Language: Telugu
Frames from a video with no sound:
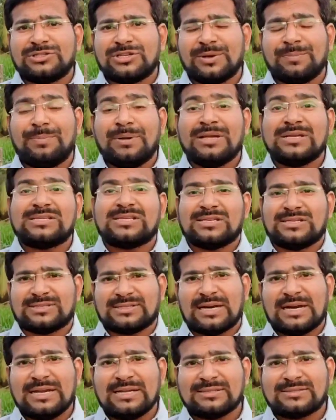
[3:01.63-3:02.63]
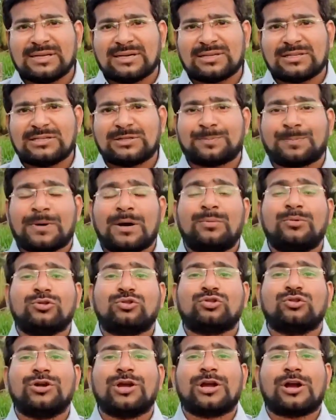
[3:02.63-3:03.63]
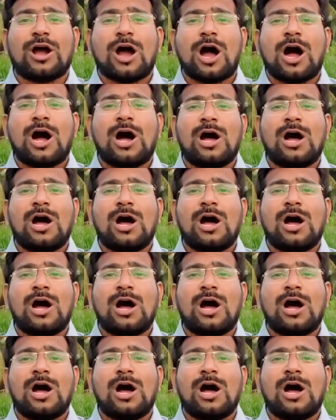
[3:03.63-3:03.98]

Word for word: నుంచి బీసీ స్టడీ సర్కిల్స్ ప్రభుత్వం యొక్క